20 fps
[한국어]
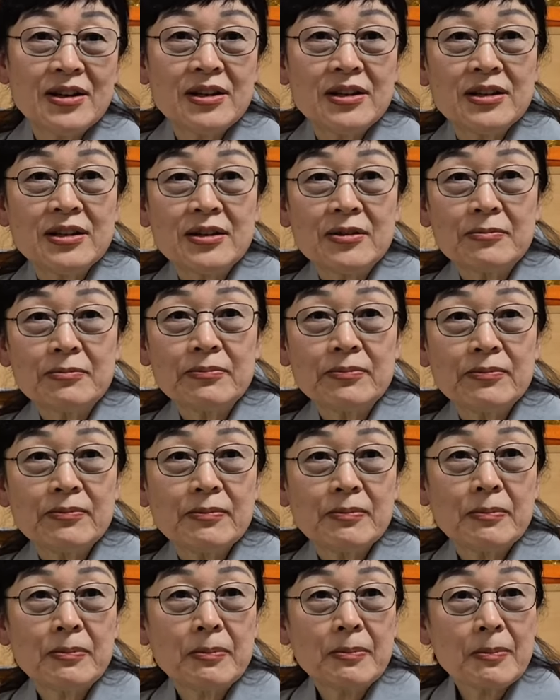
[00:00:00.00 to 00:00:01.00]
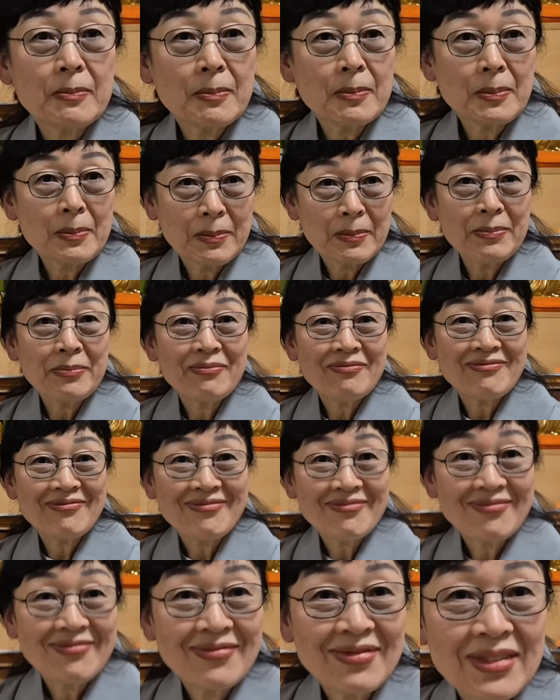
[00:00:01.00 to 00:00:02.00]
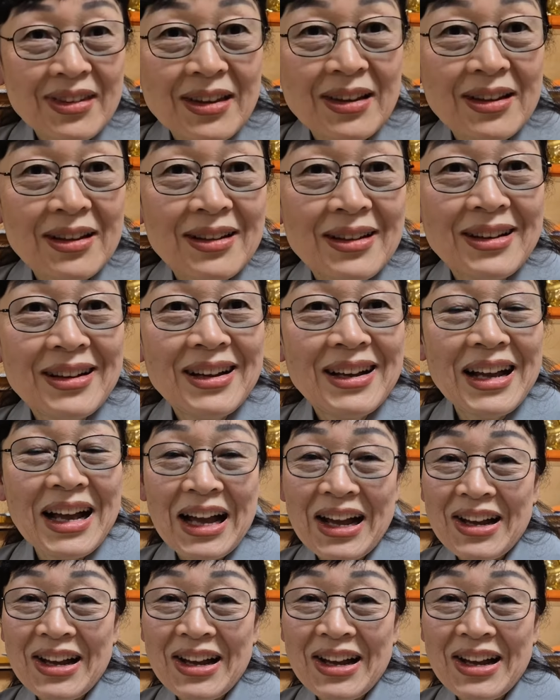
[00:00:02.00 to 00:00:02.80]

요 타이밍을 놓치지 않고 다음 대통령 누굽니까?